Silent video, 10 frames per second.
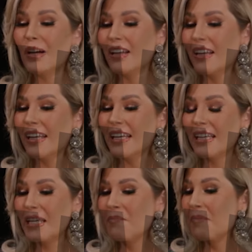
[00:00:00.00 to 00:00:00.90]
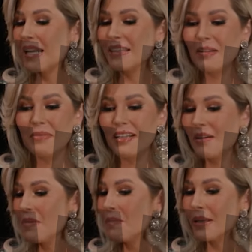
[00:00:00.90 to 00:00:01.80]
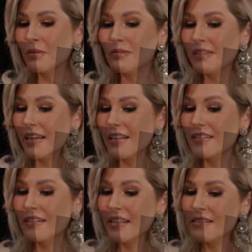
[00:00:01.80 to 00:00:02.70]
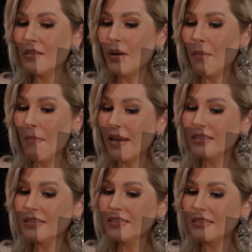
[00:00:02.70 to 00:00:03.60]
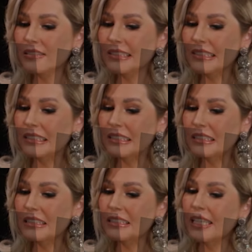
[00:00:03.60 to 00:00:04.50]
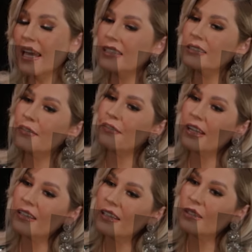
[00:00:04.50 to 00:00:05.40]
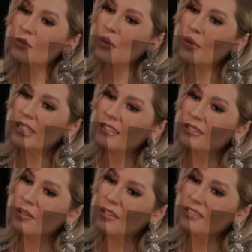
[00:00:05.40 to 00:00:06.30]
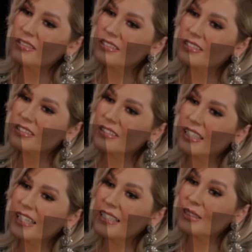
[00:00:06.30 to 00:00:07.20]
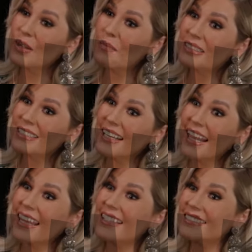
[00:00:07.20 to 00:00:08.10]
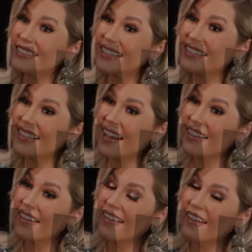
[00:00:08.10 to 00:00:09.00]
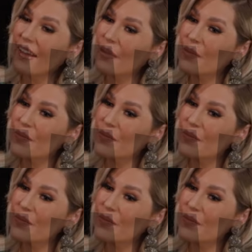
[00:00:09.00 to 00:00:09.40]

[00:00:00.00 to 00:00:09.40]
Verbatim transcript: Sí, Y para terminar, mi pregunta es, ¿qué es lo que más te hace falta de tu abuelito? ¿Y qué es lo que más agradeces que te haya dejado?